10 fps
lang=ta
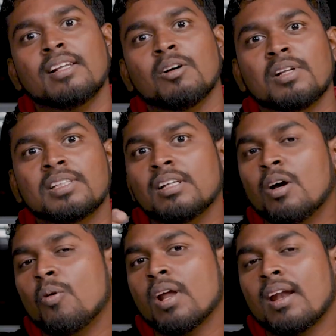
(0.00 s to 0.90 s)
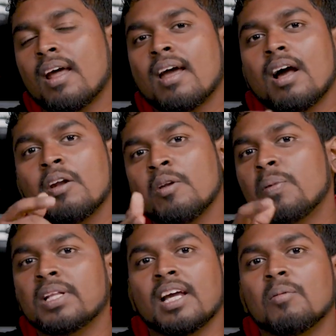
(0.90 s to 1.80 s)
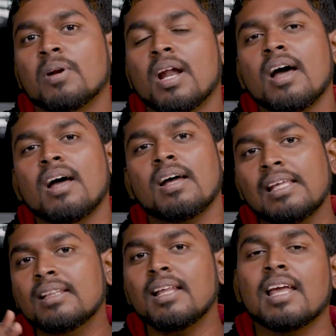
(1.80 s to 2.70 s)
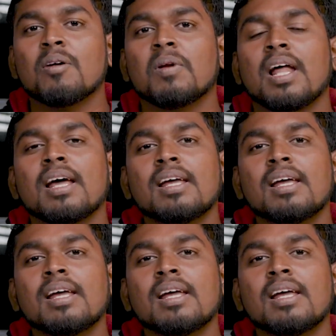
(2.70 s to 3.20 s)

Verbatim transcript: இதுல ஒரு சின்ன குறை என்ன அப்படின்னு பாத்தீங்க அப்படின்னா இந்த கேம்ல